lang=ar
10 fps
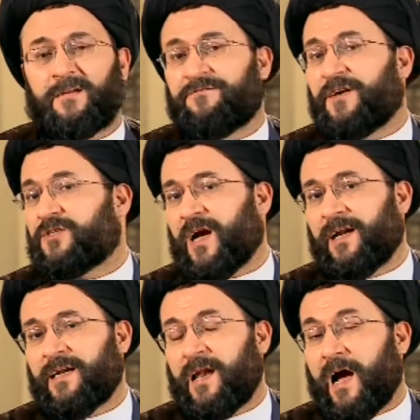
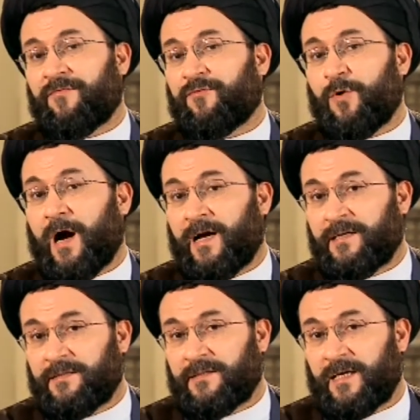فاجعل العفو
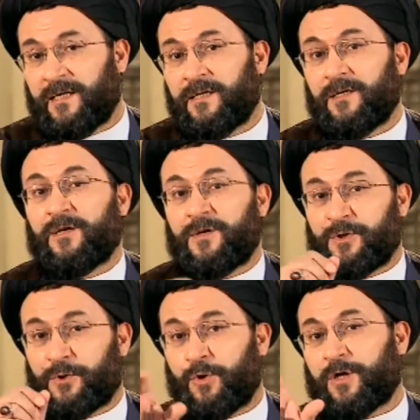عنه
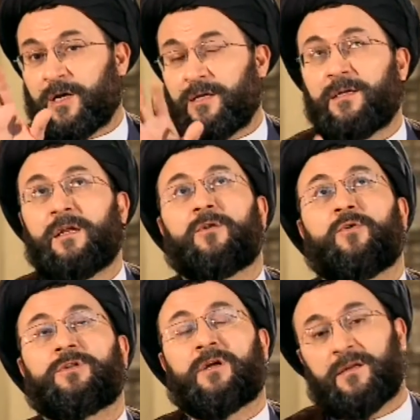شكرا
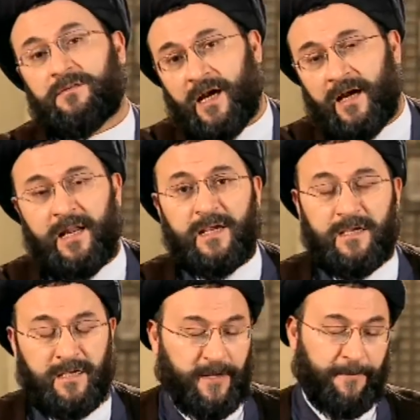للقدره
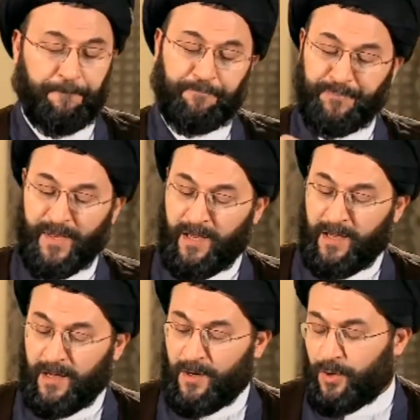عليه
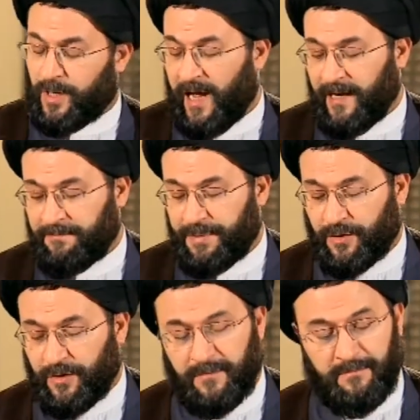ارحب
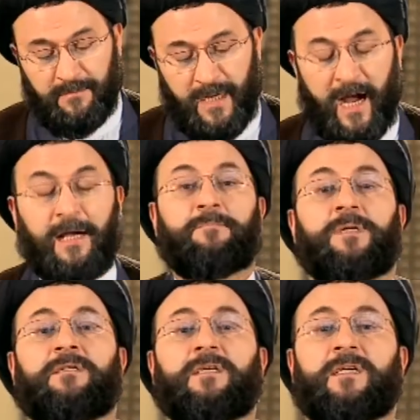بكم
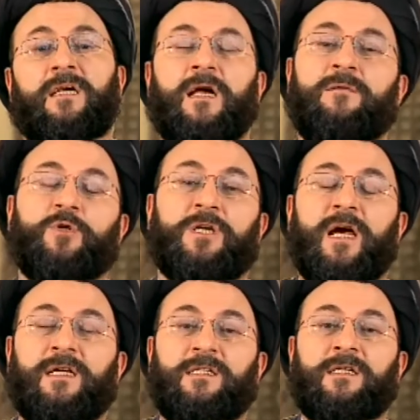احبتي
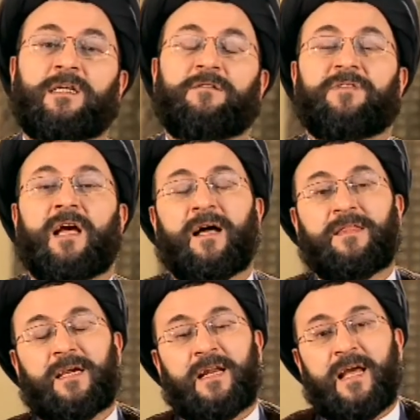المشاهدين في
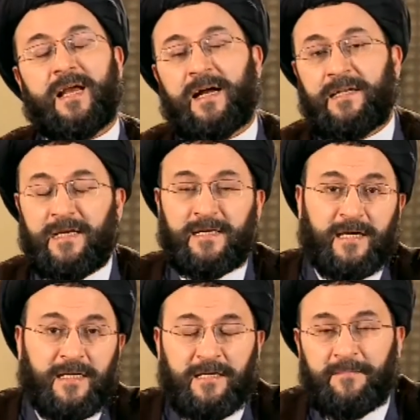هذه الليالي
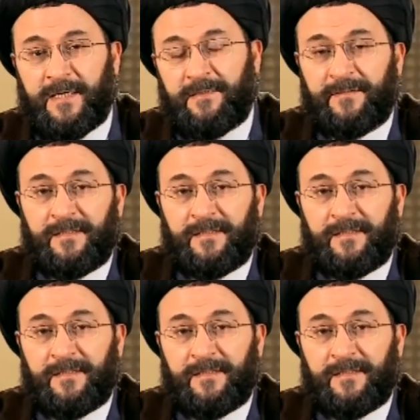الكريمه